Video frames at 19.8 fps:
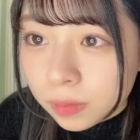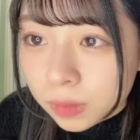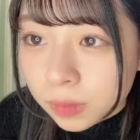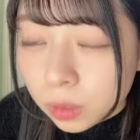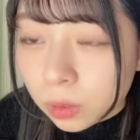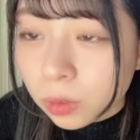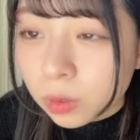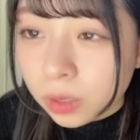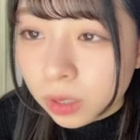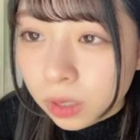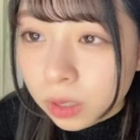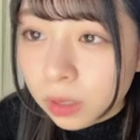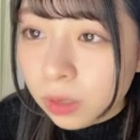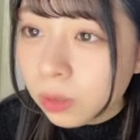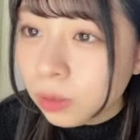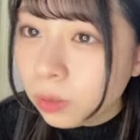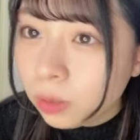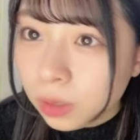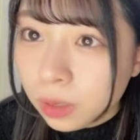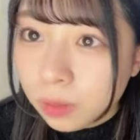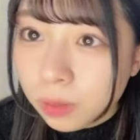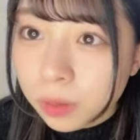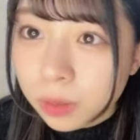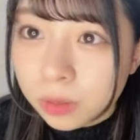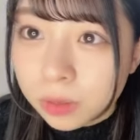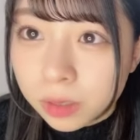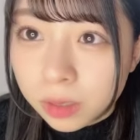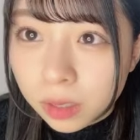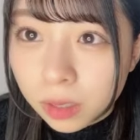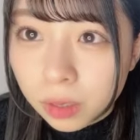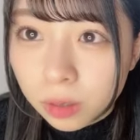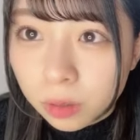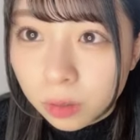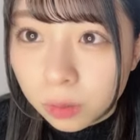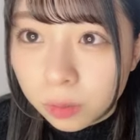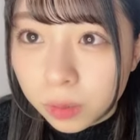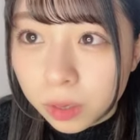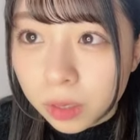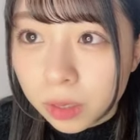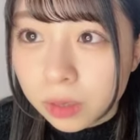そう黄色と黄緑結構
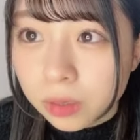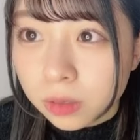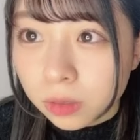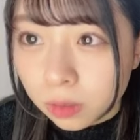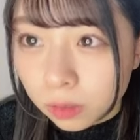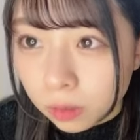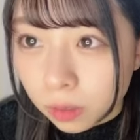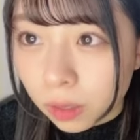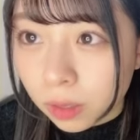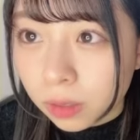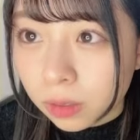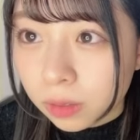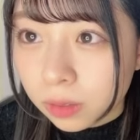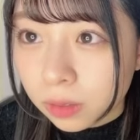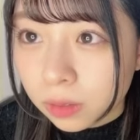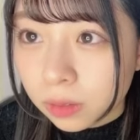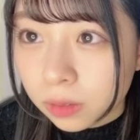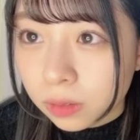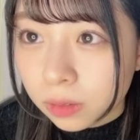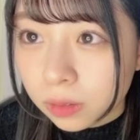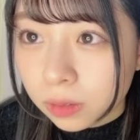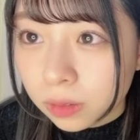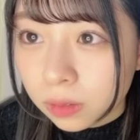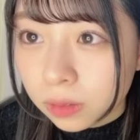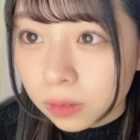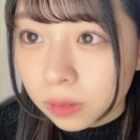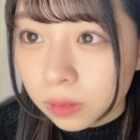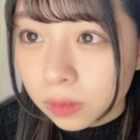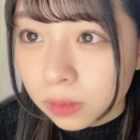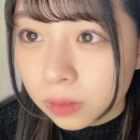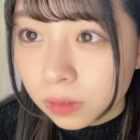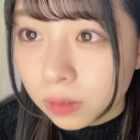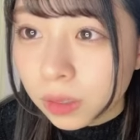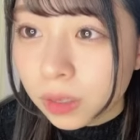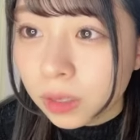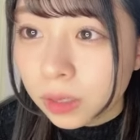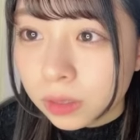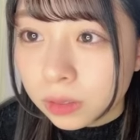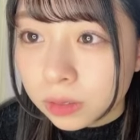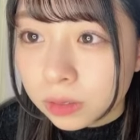目立つよねわ
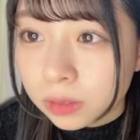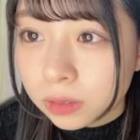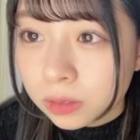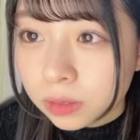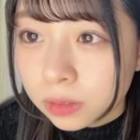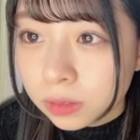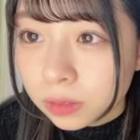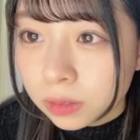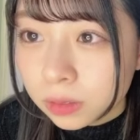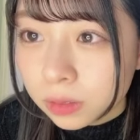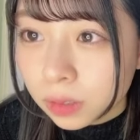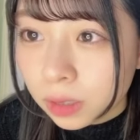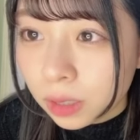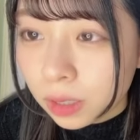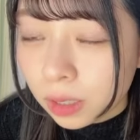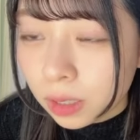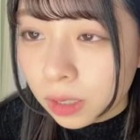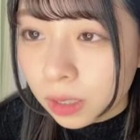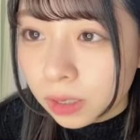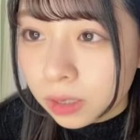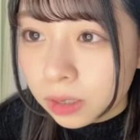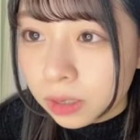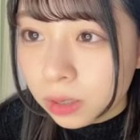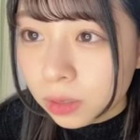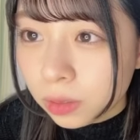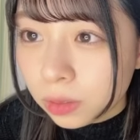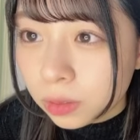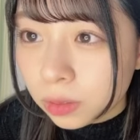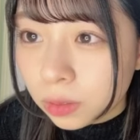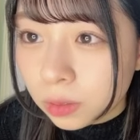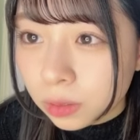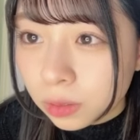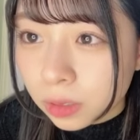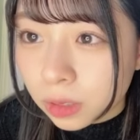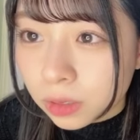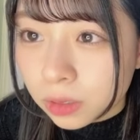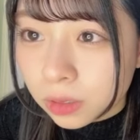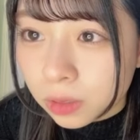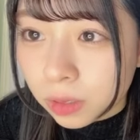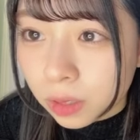かる視力
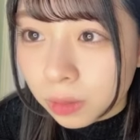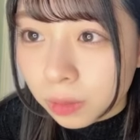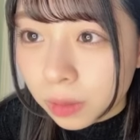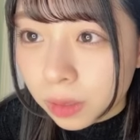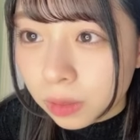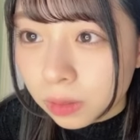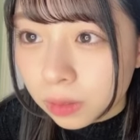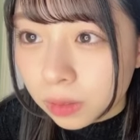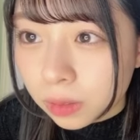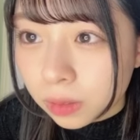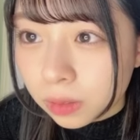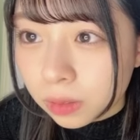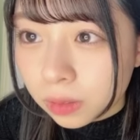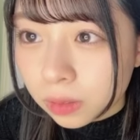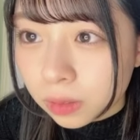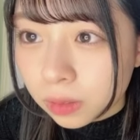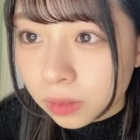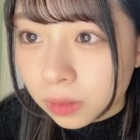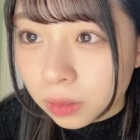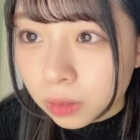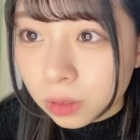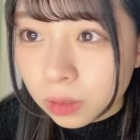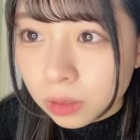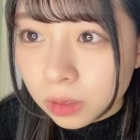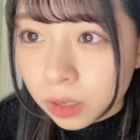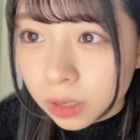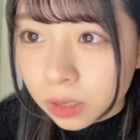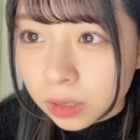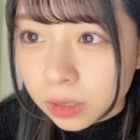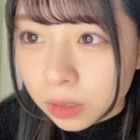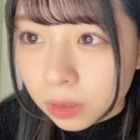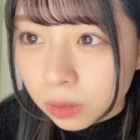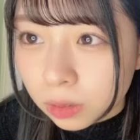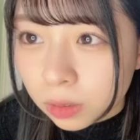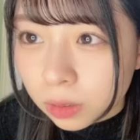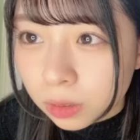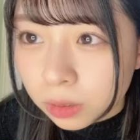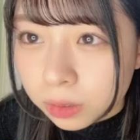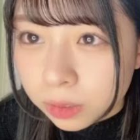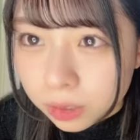5.0やばいよね5.0っ
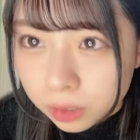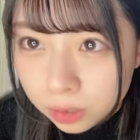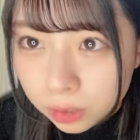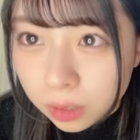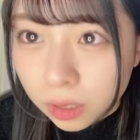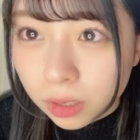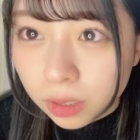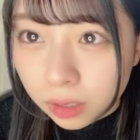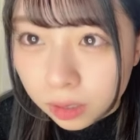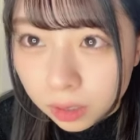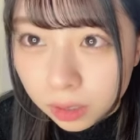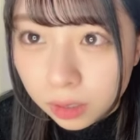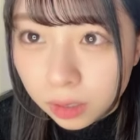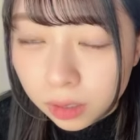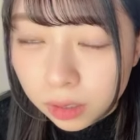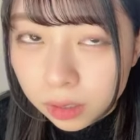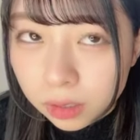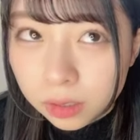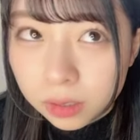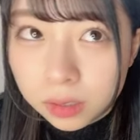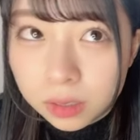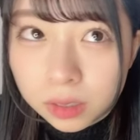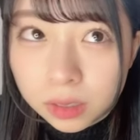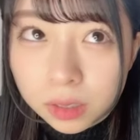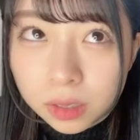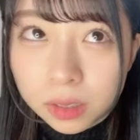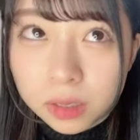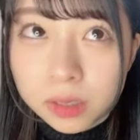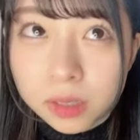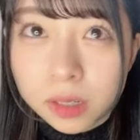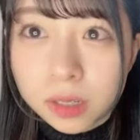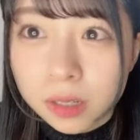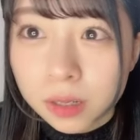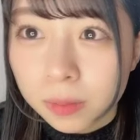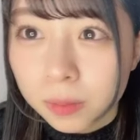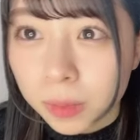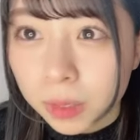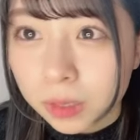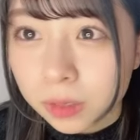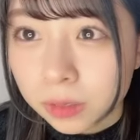て普通だっけえ何が
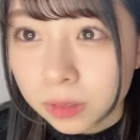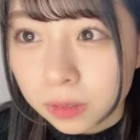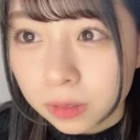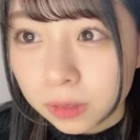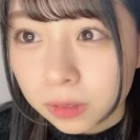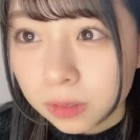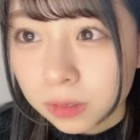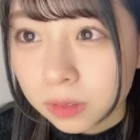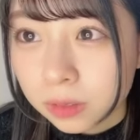マックス